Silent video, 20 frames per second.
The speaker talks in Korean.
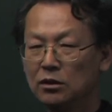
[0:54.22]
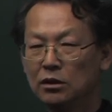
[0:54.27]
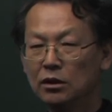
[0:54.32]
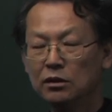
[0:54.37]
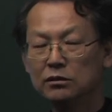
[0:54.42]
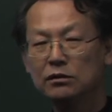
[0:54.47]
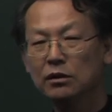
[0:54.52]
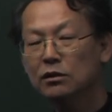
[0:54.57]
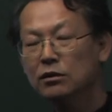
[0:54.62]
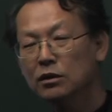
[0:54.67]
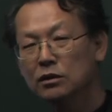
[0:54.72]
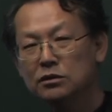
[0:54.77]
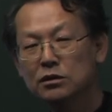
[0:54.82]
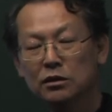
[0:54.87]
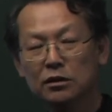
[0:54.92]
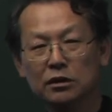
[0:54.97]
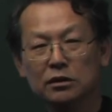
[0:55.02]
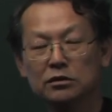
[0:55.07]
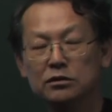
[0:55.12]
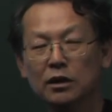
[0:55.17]
어떤
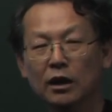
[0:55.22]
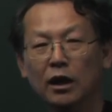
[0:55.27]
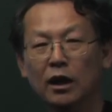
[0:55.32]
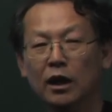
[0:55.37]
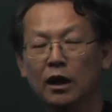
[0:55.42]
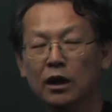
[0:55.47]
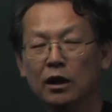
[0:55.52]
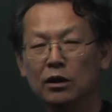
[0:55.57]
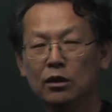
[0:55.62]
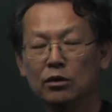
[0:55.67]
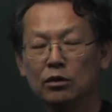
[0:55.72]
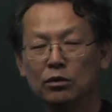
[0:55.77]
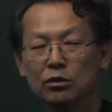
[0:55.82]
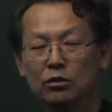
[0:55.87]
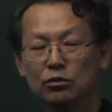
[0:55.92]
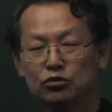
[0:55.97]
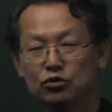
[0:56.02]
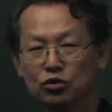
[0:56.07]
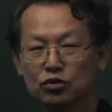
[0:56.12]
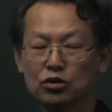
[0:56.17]
건지를 이제
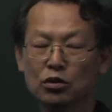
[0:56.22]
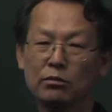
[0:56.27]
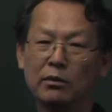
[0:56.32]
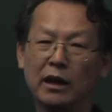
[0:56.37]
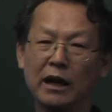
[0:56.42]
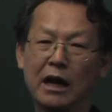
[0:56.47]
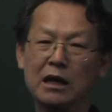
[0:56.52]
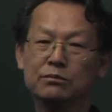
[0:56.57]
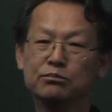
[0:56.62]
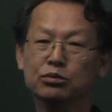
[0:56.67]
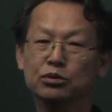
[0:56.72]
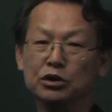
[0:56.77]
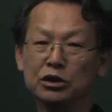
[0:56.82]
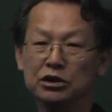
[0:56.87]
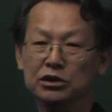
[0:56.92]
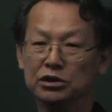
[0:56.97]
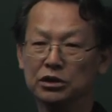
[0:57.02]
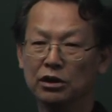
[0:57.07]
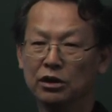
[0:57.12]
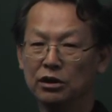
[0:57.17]
추측만 할
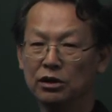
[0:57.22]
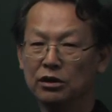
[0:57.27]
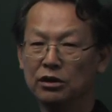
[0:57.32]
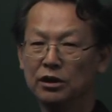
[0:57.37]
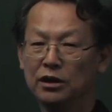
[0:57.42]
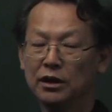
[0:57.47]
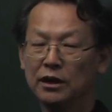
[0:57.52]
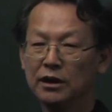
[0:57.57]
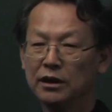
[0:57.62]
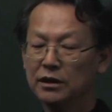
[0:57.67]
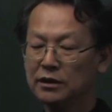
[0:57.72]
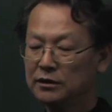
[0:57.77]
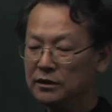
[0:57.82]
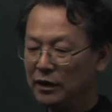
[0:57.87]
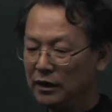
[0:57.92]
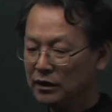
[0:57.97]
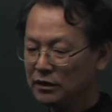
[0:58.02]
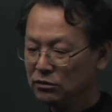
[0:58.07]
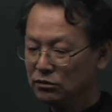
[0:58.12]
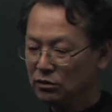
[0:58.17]
뿐이죠.
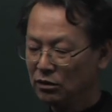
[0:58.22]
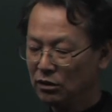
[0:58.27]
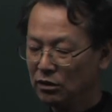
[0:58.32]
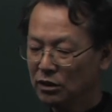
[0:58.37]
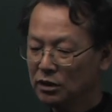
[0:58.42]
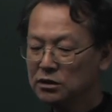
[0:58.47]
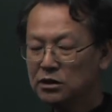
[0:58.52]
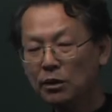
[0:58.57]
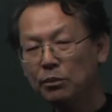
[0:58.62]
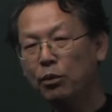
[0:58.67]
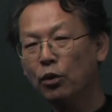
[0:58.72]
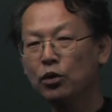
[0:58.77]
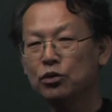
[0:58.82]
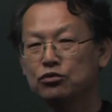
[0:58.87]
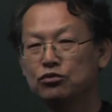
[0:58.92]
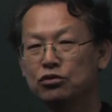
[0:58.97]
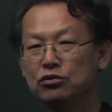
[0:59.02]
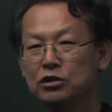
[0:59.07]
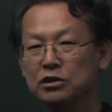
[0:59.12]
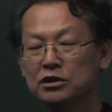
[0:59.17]
근데 이것도 언제
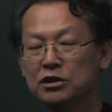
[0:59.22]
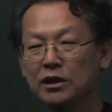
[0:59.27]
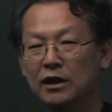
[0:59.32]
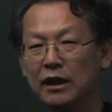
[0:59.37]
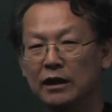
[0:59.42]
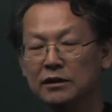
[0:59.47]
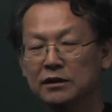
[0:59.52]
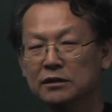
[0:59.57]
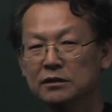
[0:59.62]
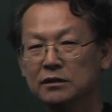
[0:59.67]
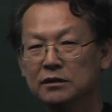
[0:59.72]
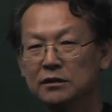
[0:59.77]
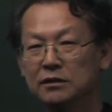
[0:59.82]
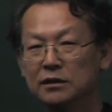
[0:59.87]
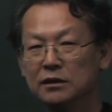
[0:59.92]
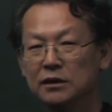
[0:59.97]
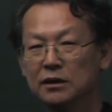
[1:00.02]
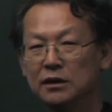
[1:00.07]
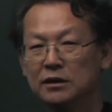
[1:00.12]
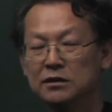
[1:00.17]
보여줄 것인가는
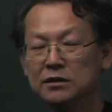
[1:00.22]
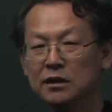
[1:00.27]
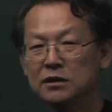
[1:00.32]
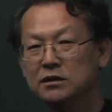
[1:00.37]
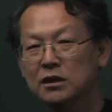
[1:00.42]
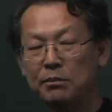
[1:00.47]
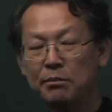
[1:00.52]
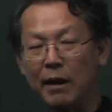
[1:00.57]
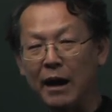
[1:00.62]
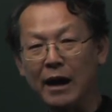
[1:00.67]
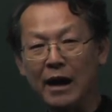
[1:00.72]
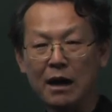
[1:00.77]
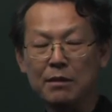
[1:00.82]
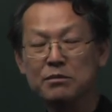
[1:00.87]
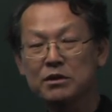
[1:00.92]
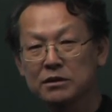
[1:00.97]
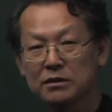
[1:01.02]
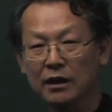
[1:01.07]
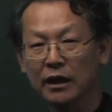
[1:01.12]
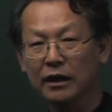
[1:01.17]
정시에
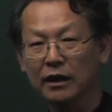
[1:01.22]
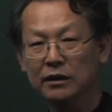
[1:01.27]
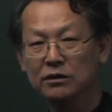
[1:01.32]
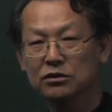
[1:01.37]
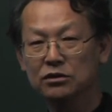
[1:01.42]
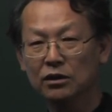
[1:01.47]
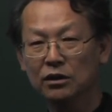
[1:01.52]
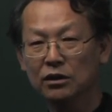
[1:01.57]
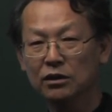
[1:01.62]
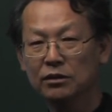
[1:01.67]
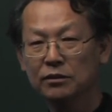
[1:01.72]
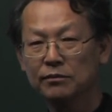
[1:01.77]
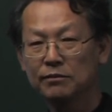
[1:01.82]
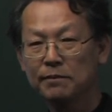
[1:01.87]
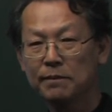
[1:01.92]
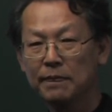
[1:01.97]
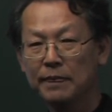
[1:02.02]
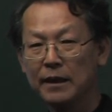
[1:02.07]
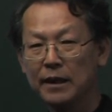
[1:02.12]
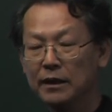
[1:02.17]
봐가면서 하겠죠.
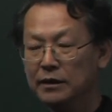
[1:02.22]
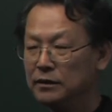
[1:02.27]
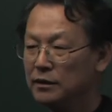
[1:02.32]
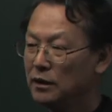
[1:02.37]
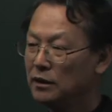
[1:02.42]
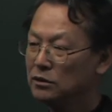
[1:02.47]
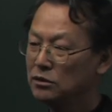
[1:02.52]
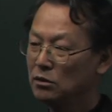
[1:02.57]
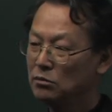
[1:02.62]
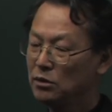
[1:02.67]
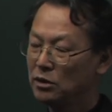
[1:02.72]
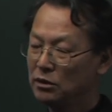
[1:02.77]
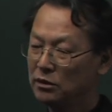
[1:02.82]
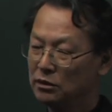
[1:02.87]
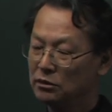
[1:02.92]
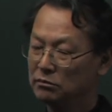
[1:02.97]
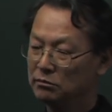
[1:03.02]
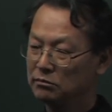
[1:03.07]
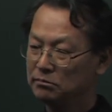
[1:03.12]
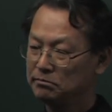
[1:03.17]
예를
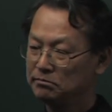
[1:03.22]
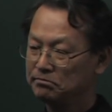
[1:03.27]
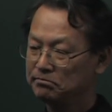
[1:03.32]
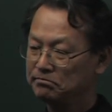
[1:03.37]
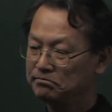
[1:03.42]
들면은